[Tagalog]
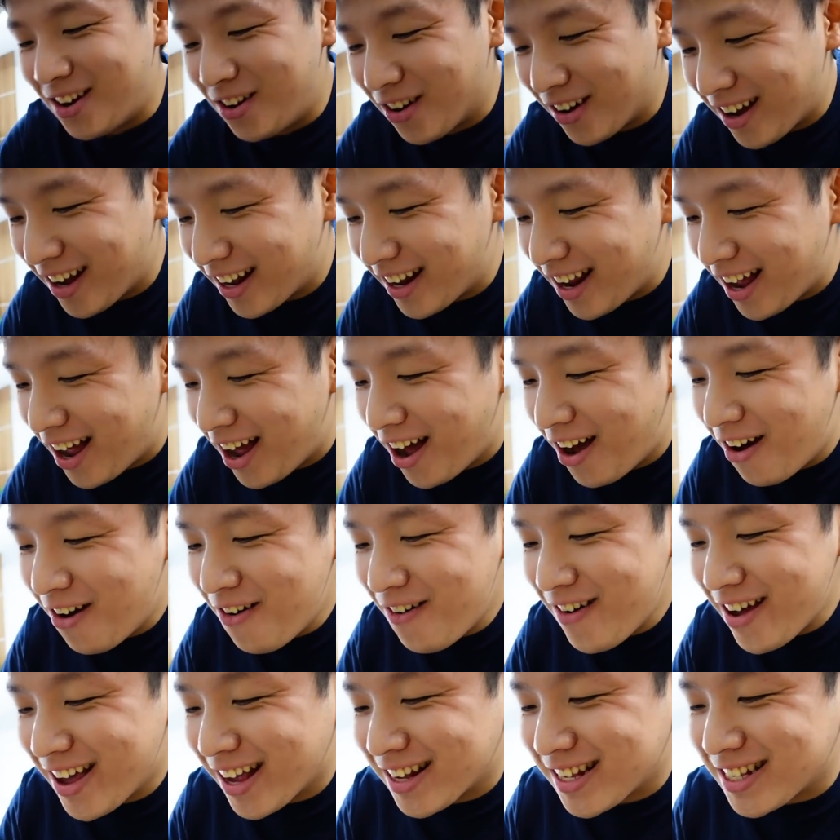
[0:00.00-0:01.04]
look at
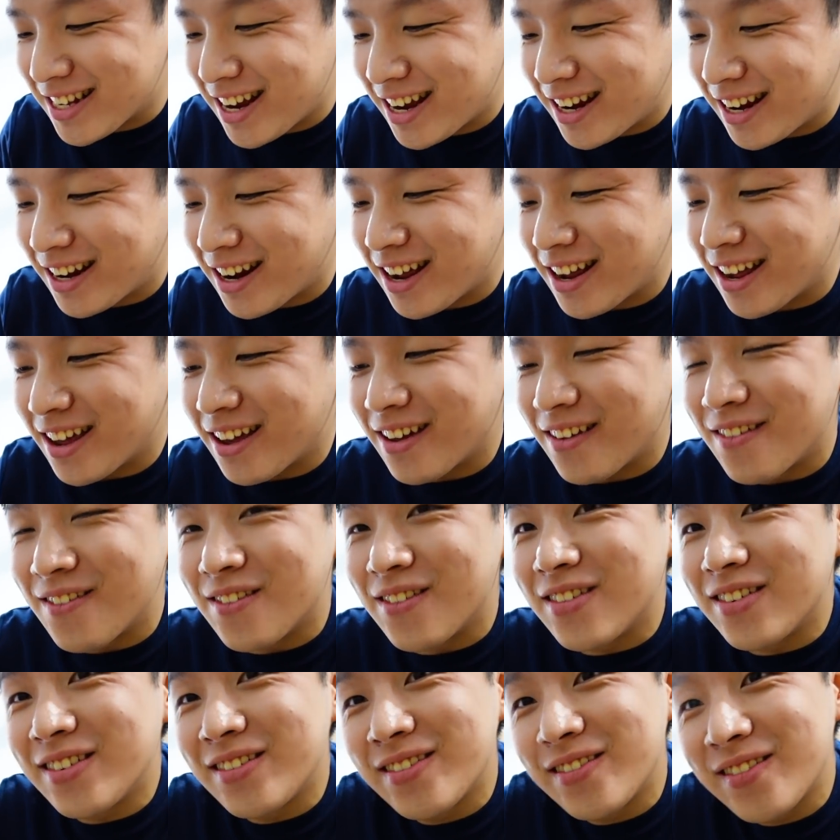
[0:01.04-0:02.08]
how excited I am
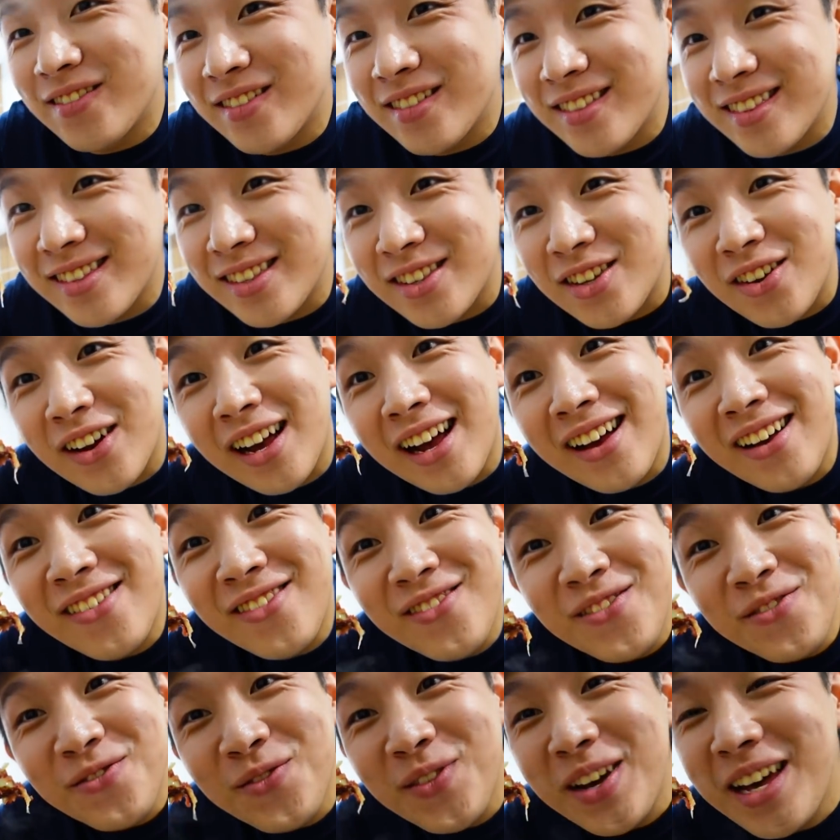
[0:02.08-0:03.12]
to have
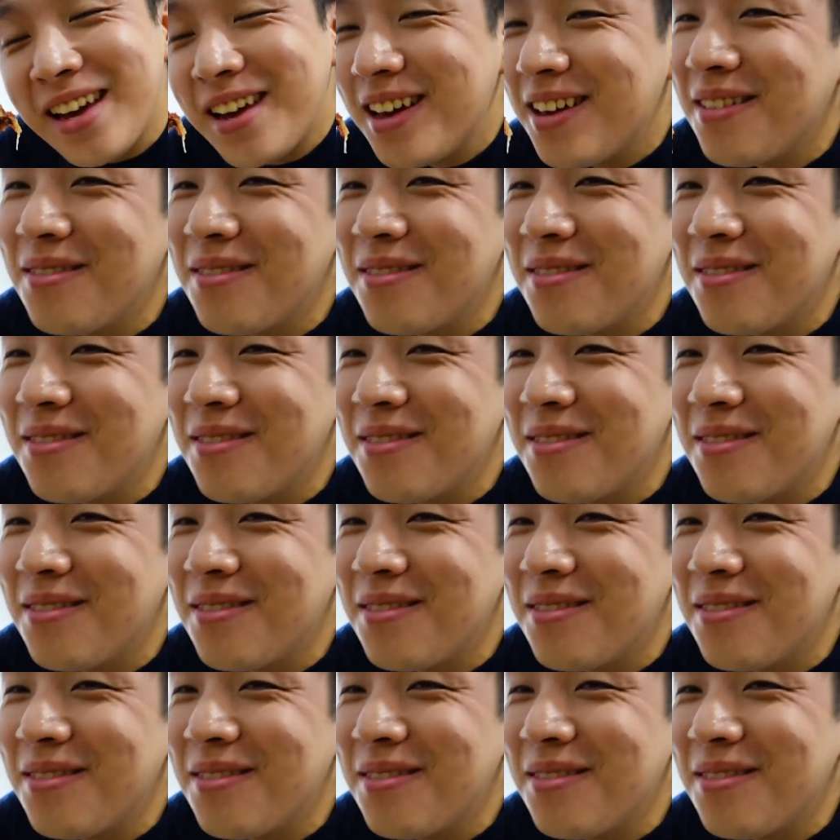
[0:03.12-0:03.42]
my